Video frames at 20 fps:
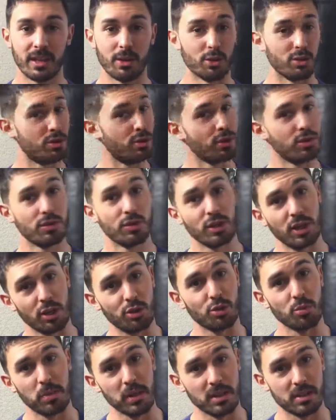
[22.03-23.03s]
Et aussi au niveau de la
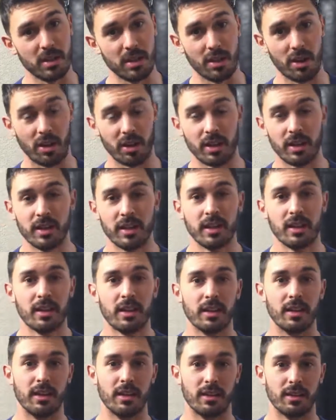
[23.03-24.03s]
souplesse d'ailleurs.
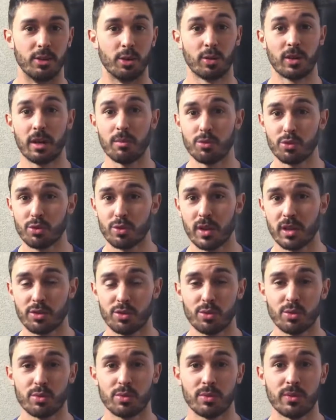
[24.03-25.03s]
Euh, donc la
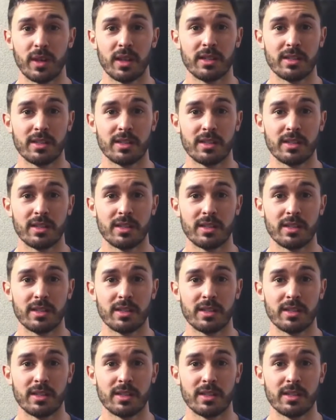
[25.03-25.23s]
musculation,